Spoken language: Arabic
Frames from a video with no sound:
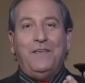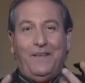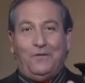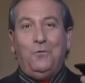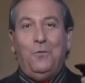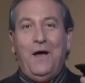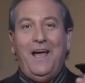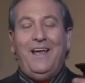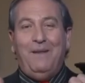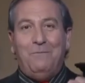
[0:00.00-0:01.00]

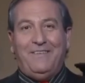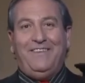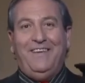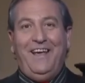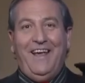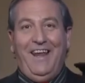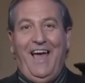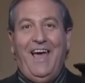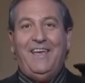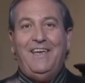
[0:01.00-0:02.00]
يسوع المسيح
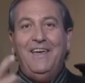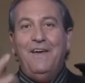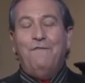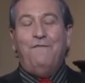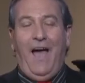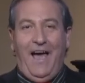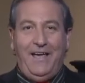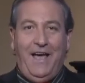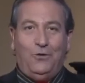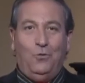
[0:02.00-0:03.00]
الحي في
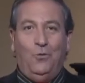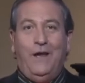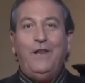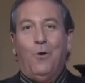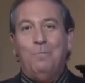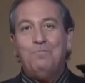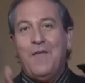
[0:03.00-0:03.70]
حياته اليوم